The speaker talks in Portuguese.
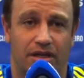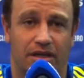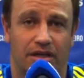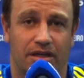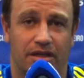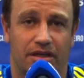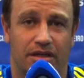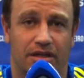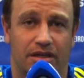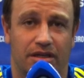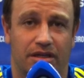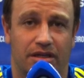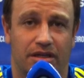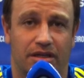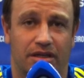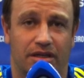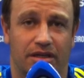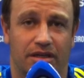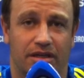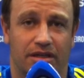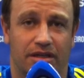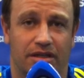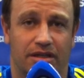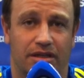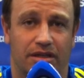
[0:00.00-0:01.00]

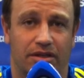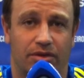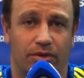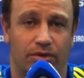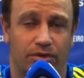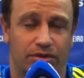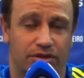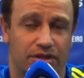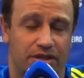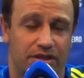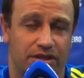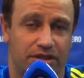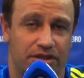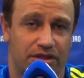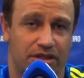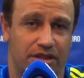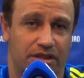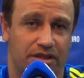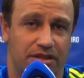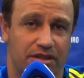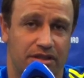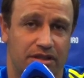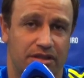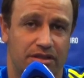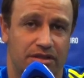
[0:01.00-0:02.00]
é, onde ele
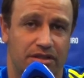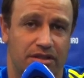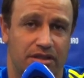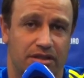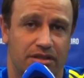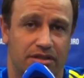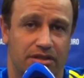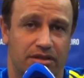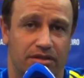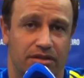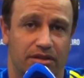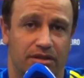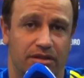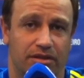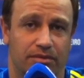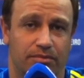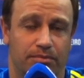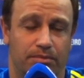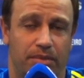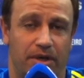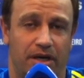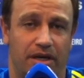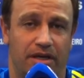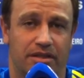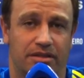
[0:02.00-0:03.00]
esteja, ele esteja em
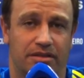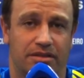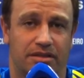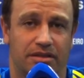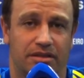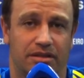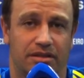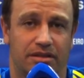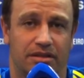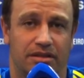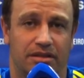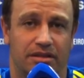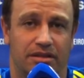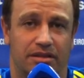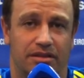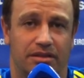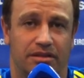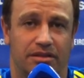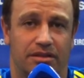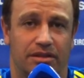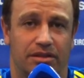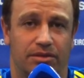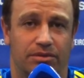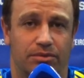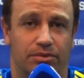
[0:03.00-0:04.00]
paz e, e
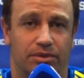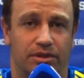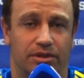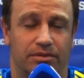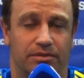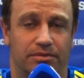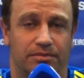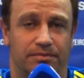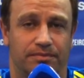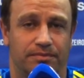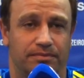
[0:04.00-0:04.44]
tranquilo.